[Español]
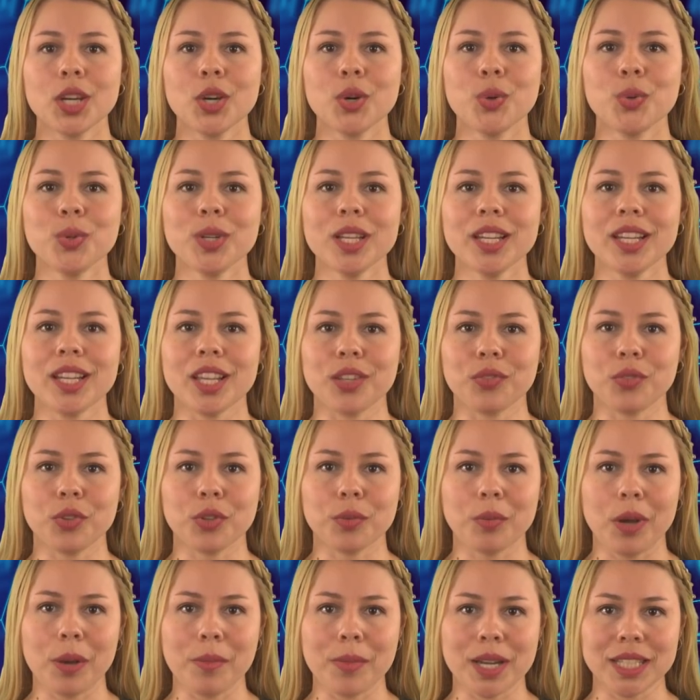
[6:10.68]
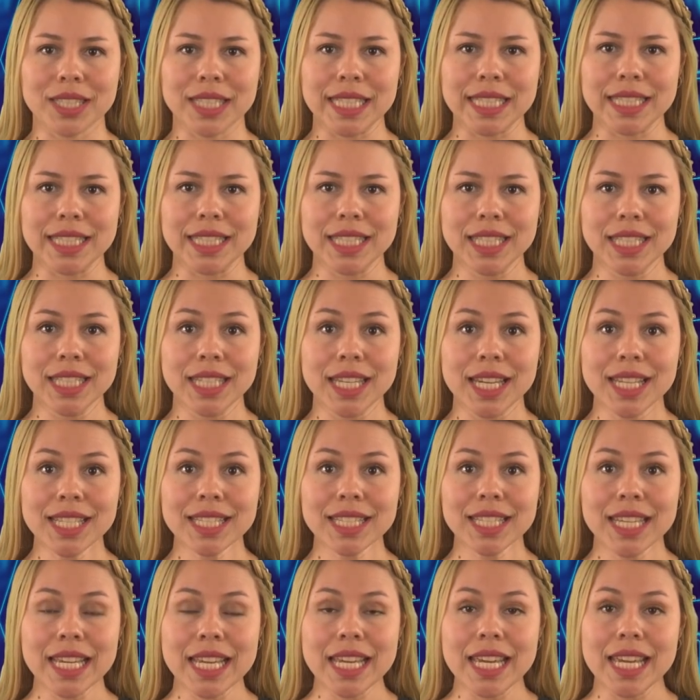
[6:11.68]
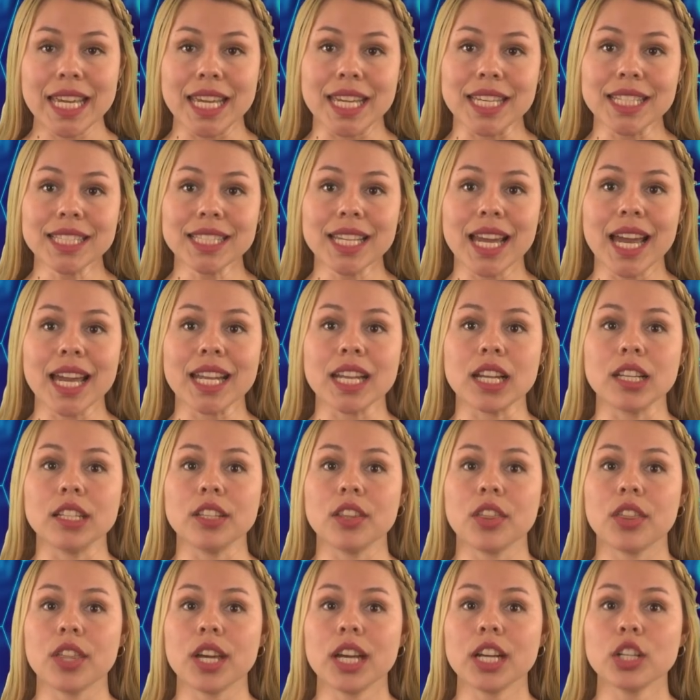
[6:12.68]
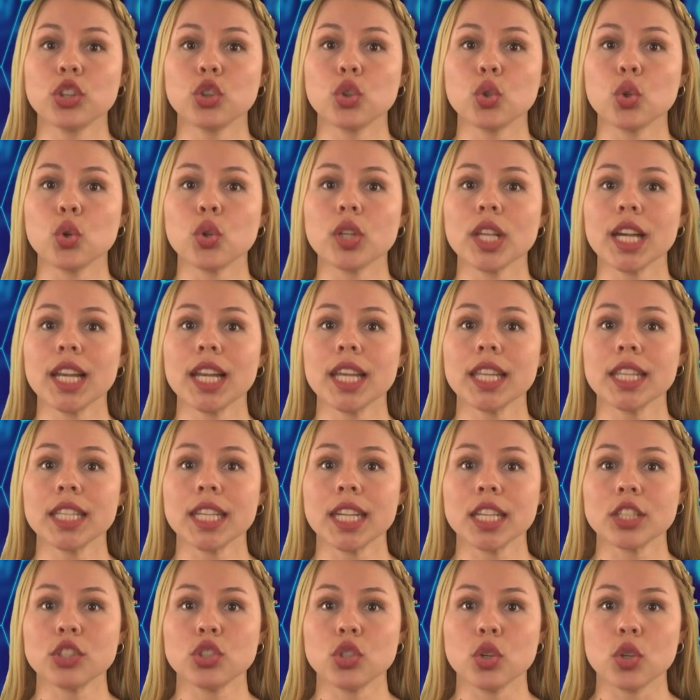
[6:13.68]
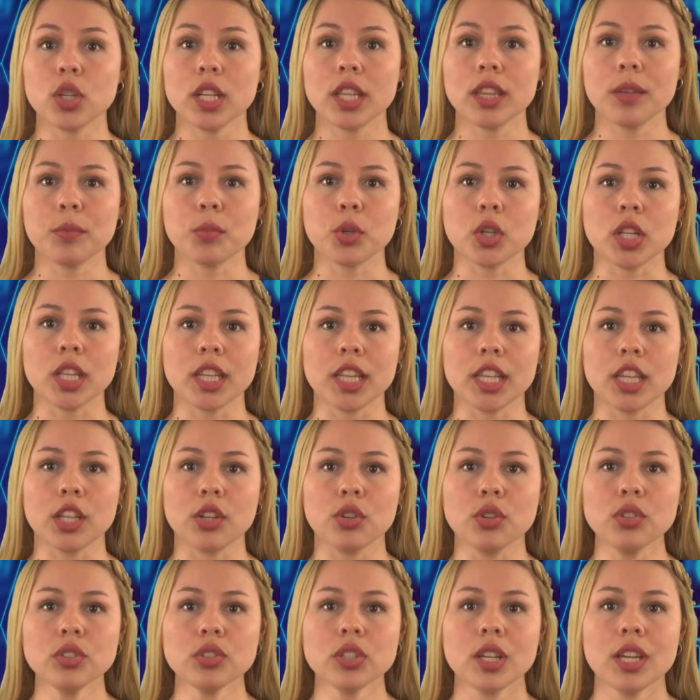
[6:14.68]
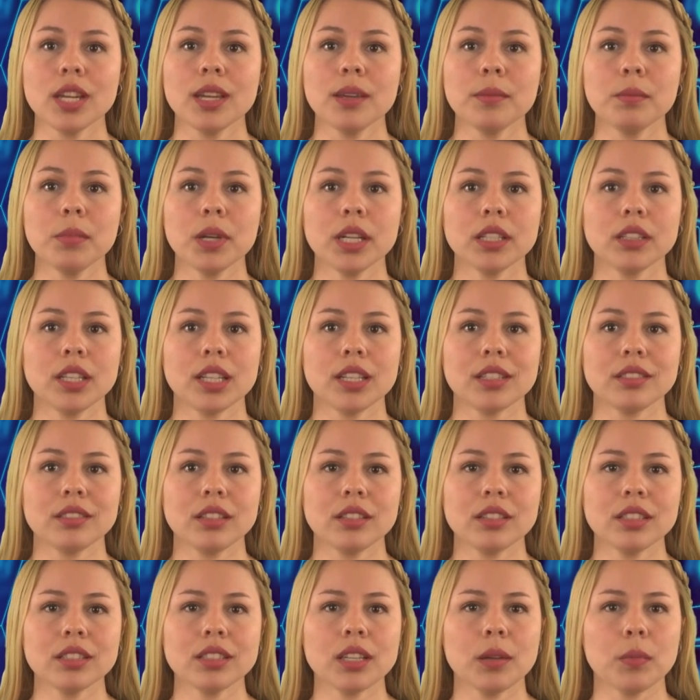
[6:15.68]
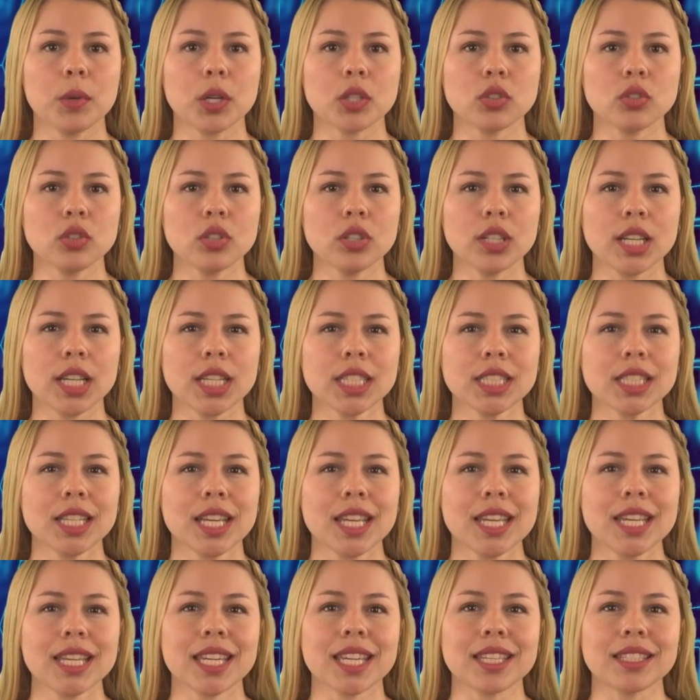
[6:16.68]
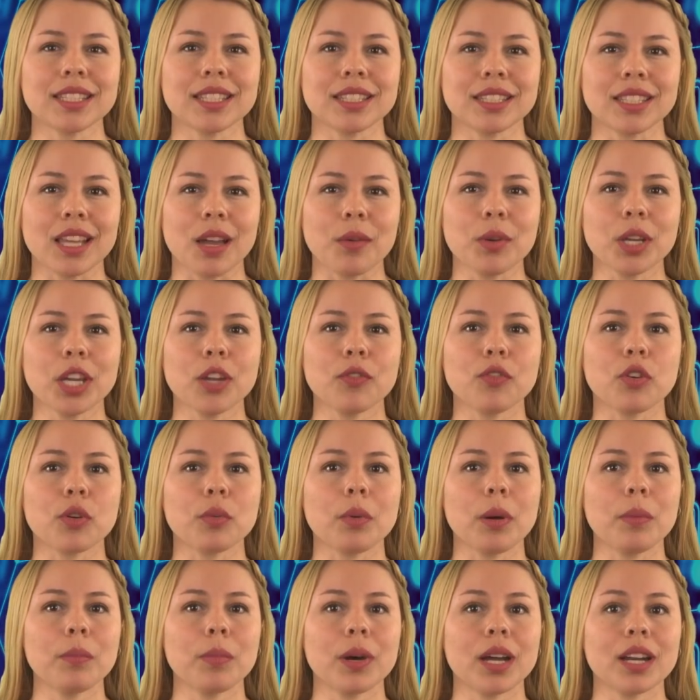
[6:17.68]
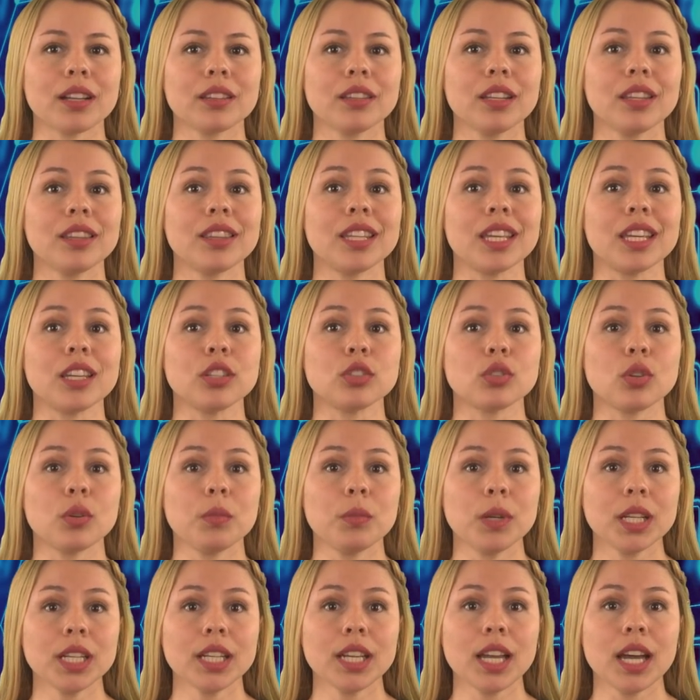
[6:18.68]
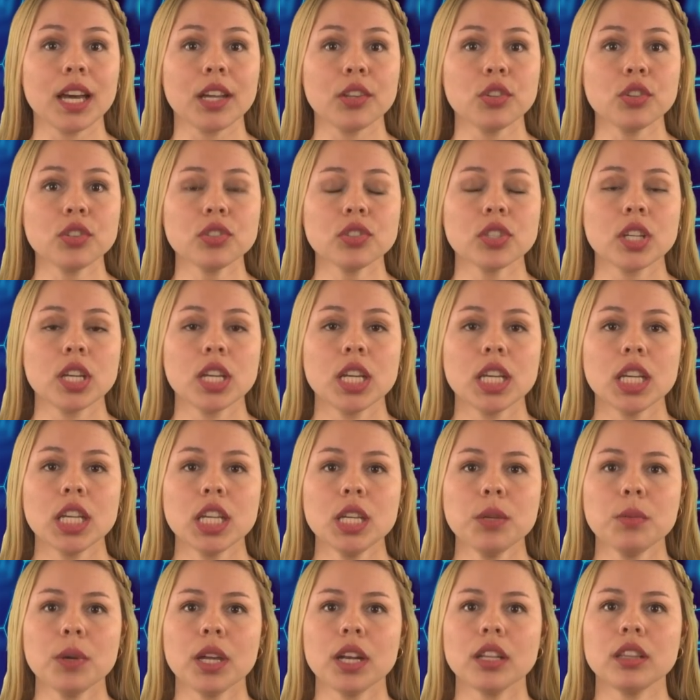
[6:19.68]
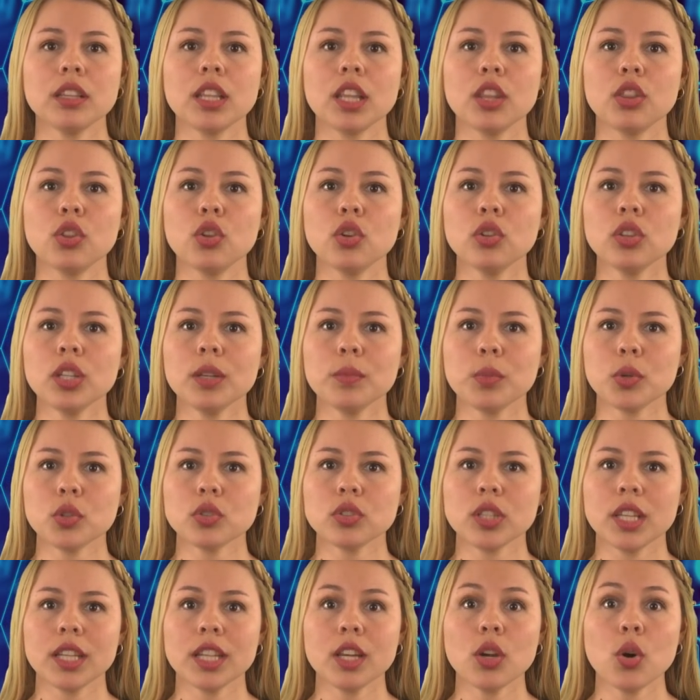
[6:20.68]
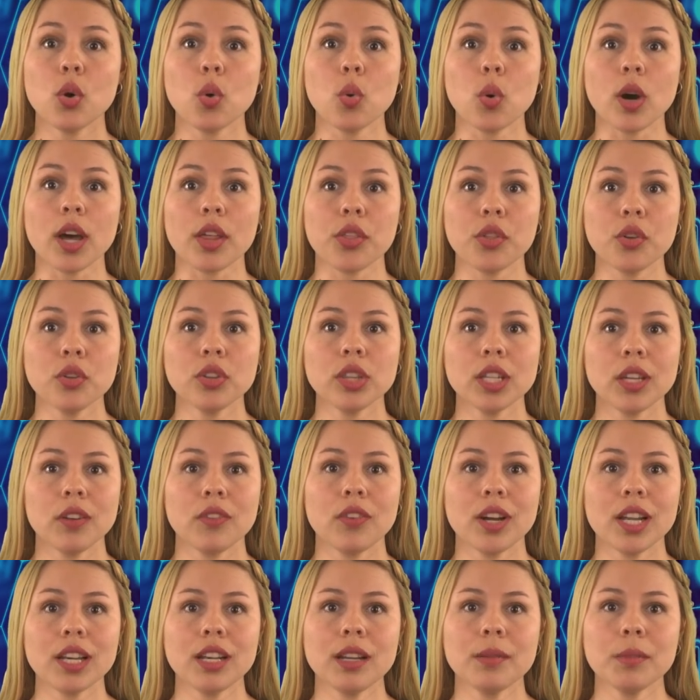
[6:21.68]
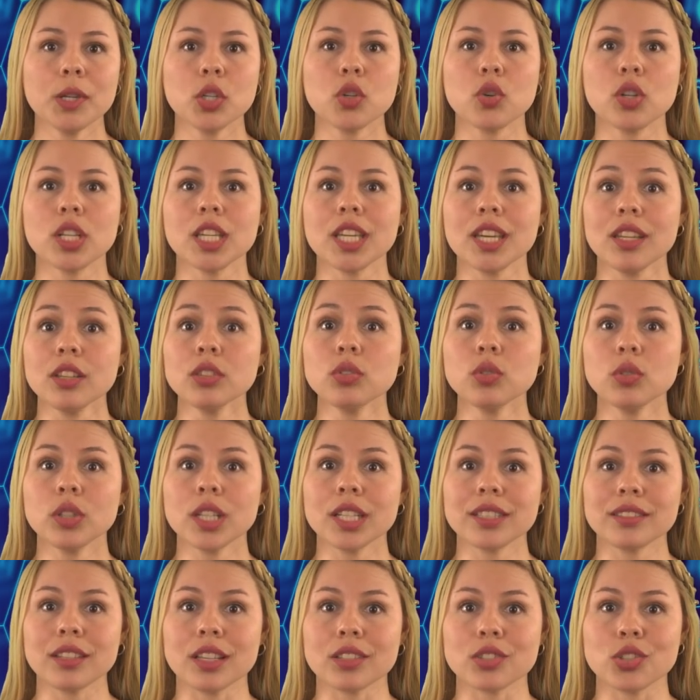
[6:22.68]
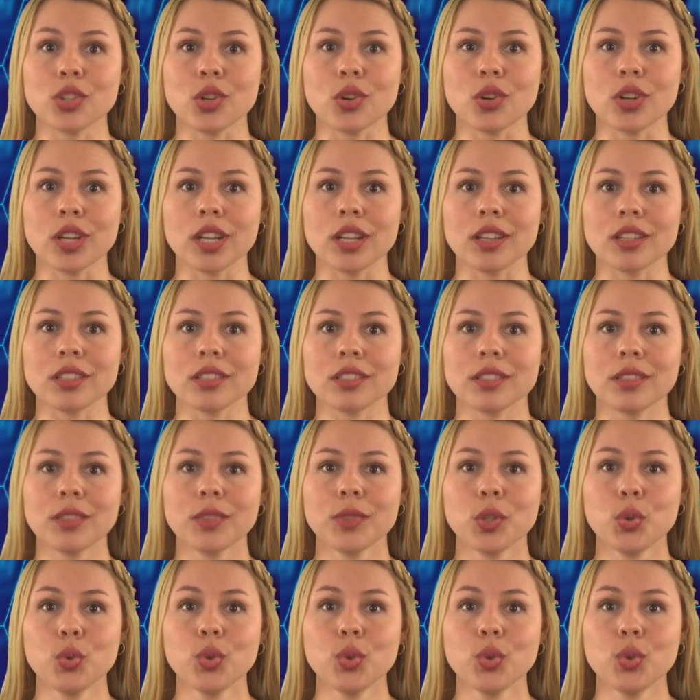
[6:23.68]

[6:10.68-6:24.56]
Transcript: Una de las formas más sencillas es analizar todas las direcciones de monederos pertenecientes a personas que se sabe que forman parte de esos mercados y ver de dónde proceden o a dónde van la mayoría de sus transacciones.